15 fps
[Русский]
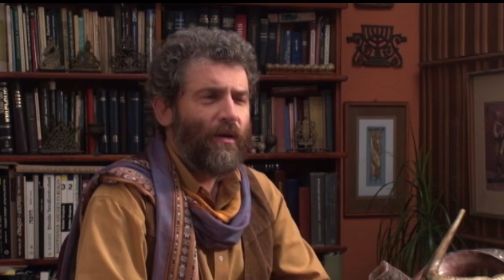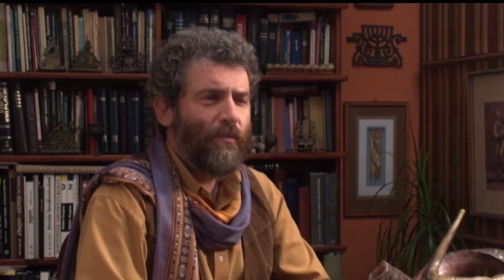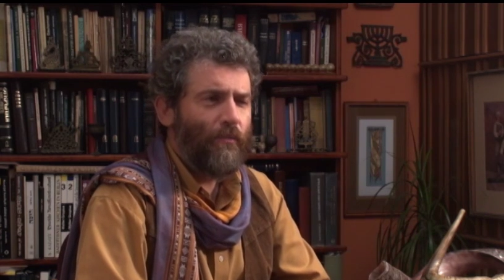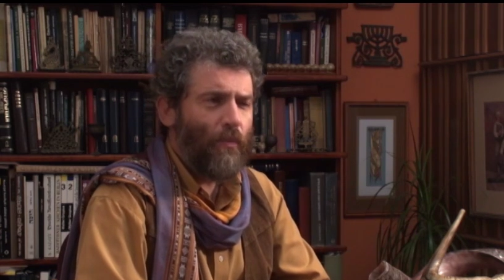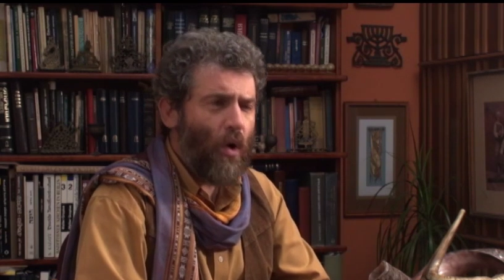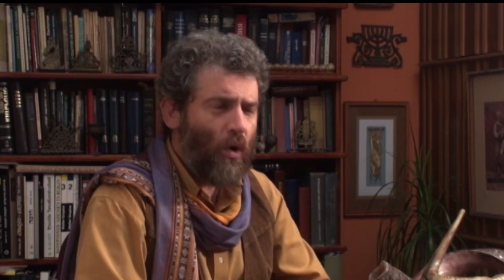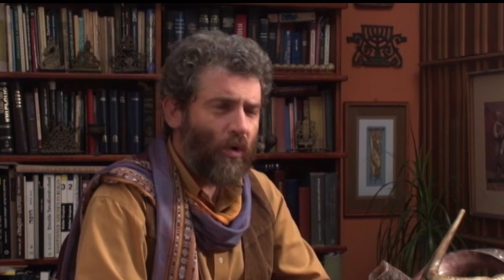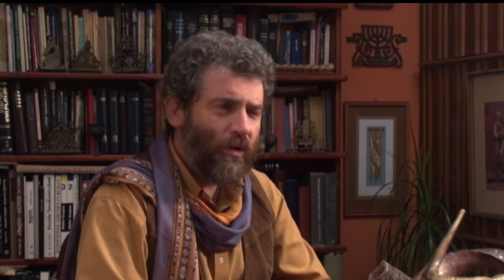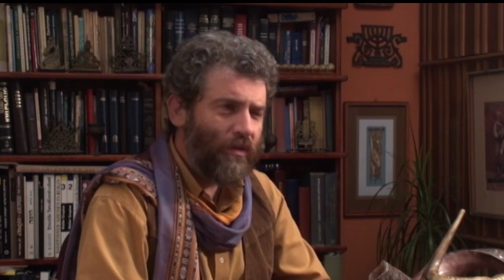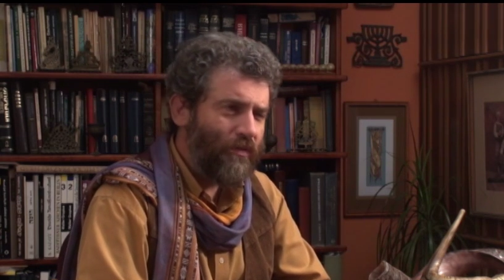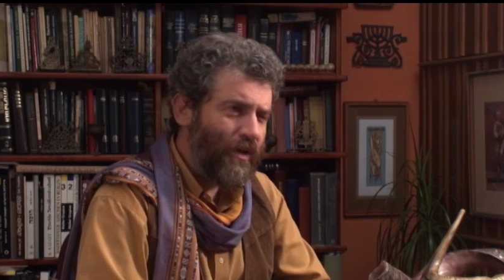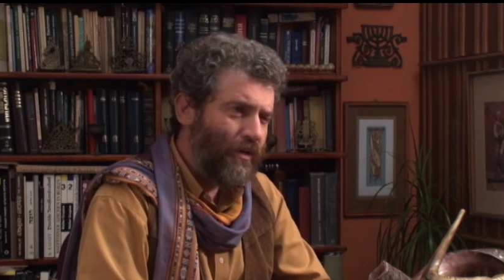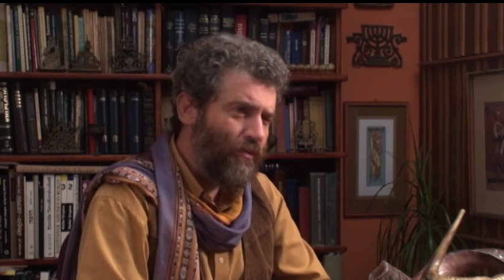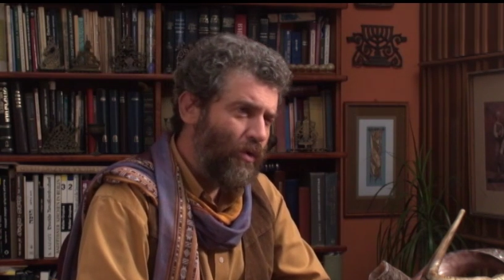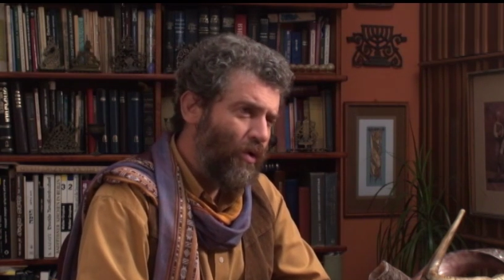Бога
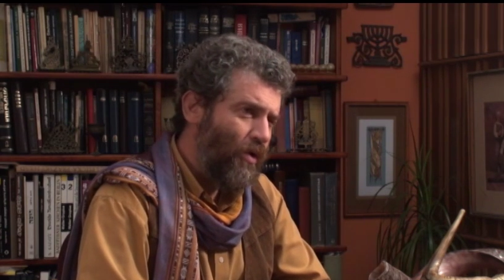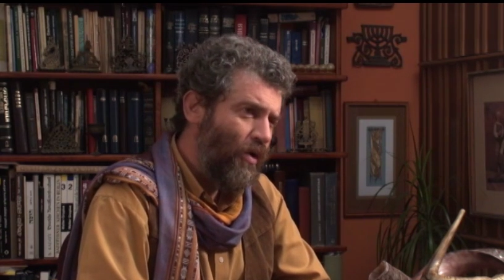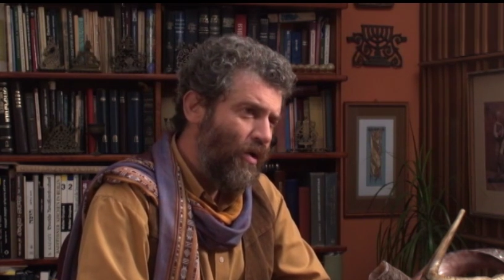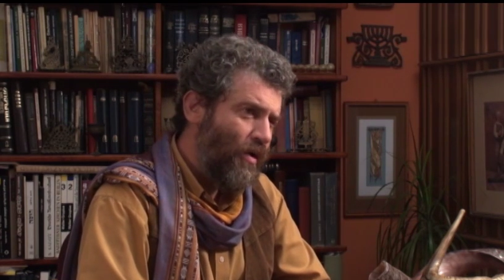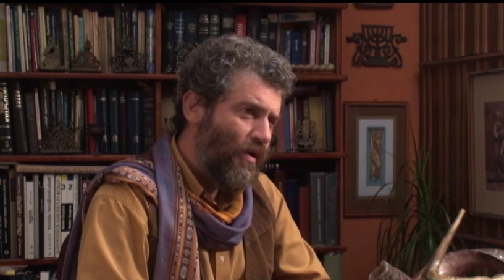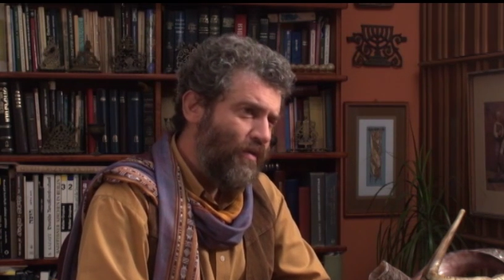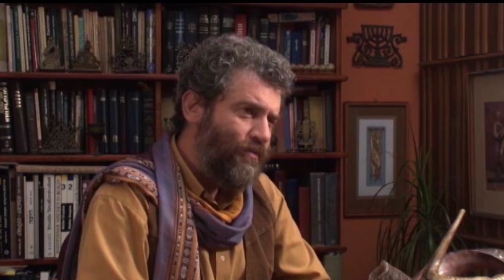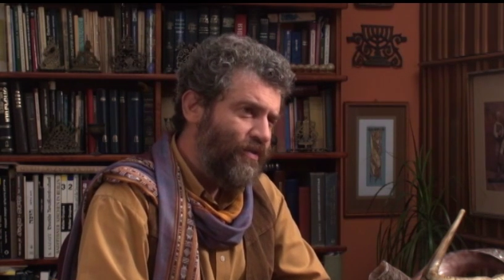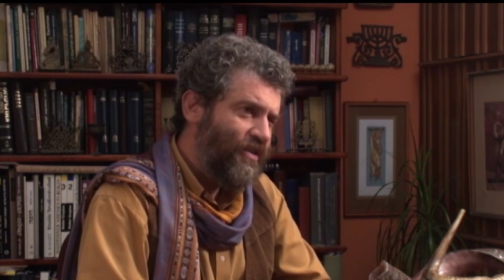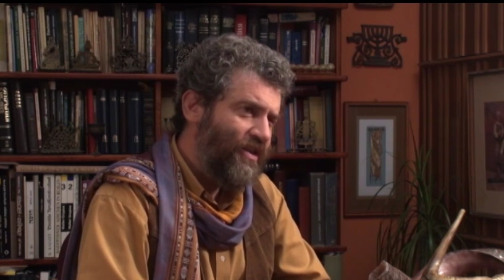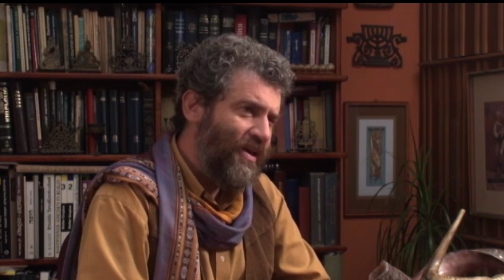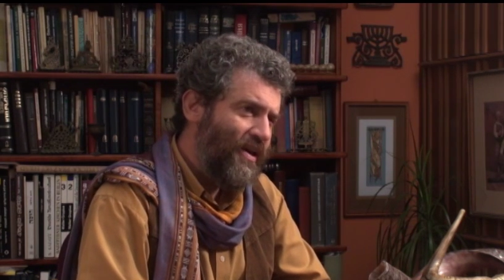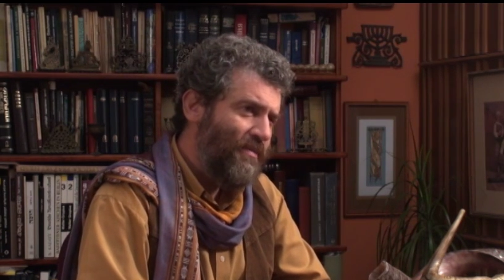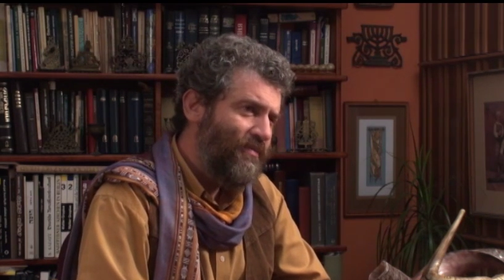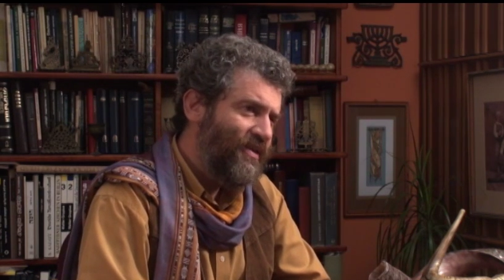твоего,
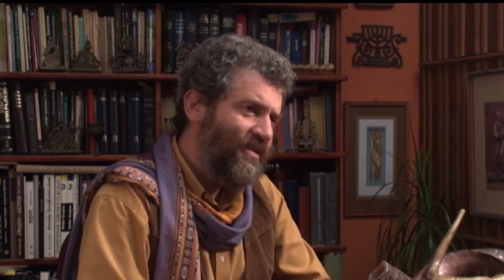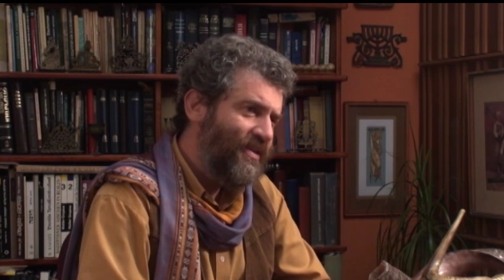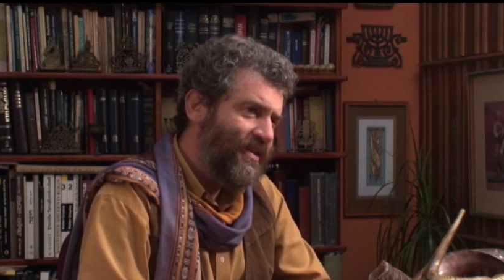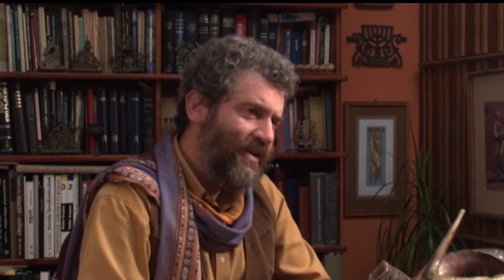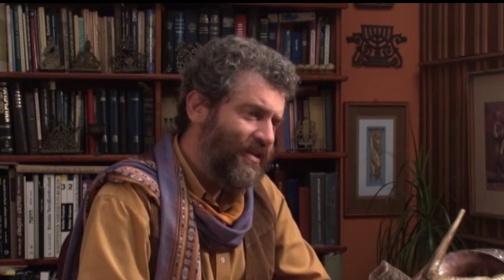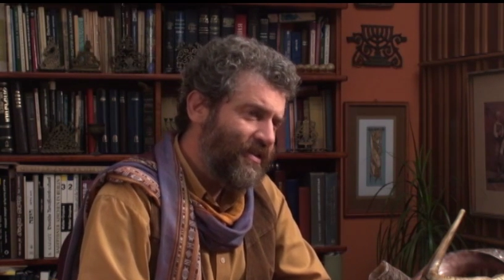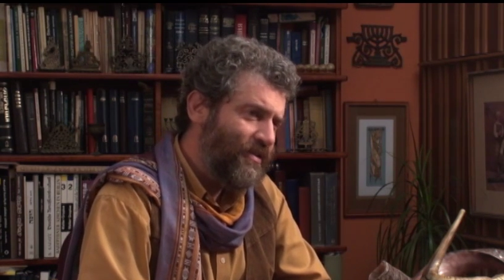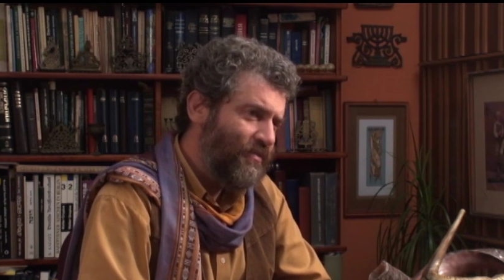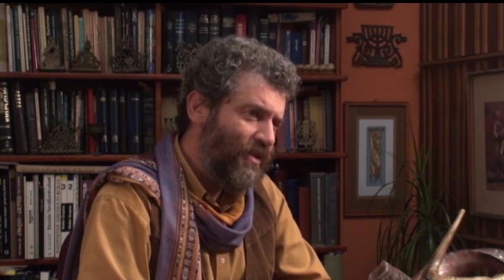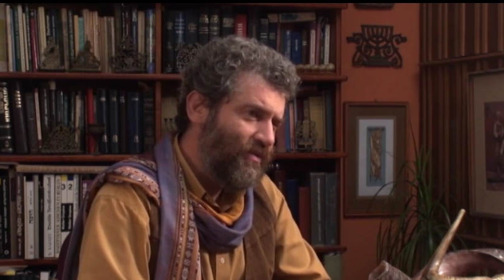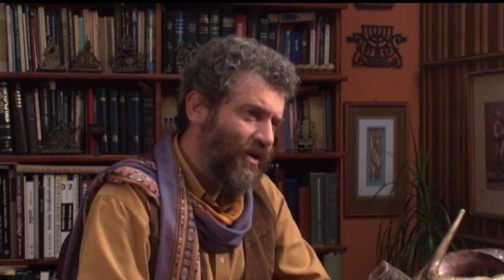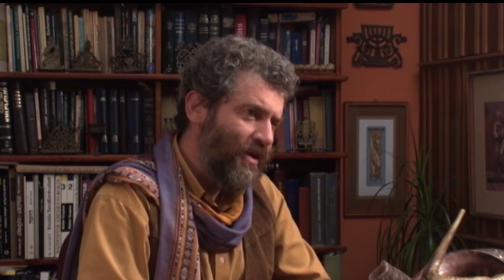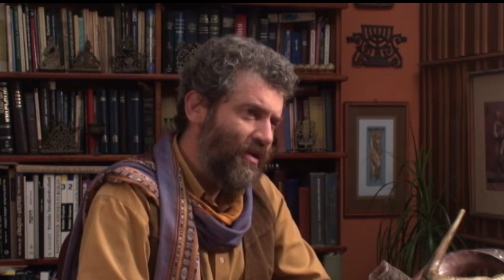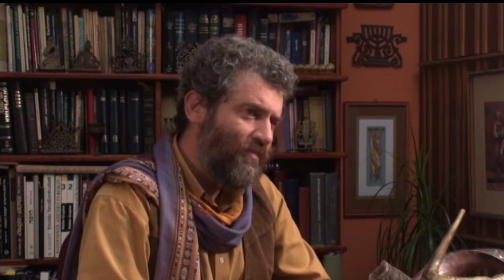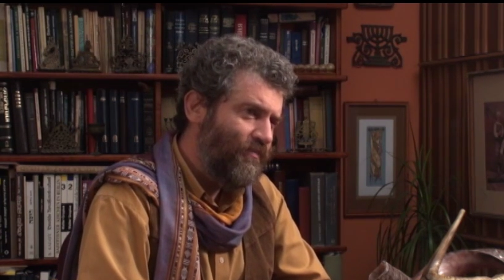всем сердцем
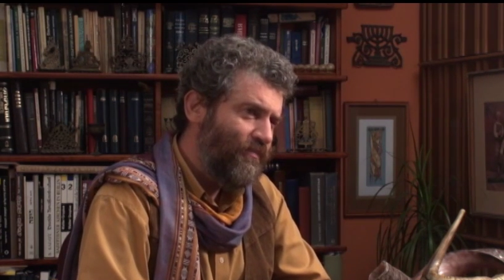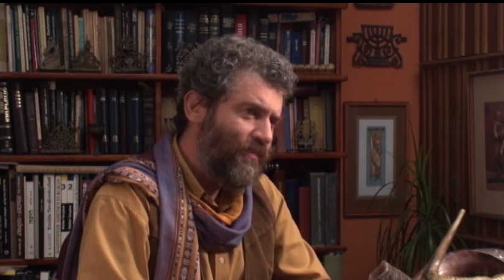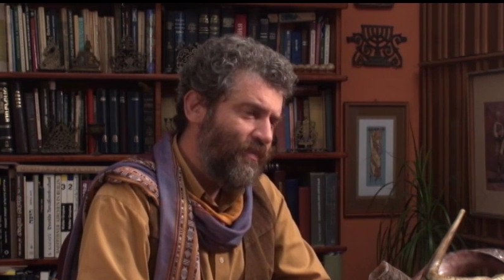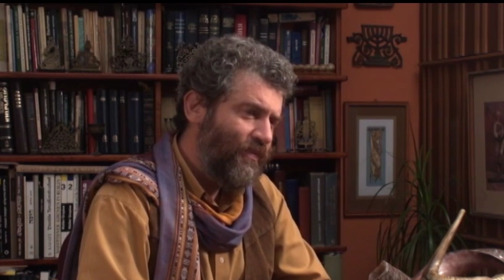твоим,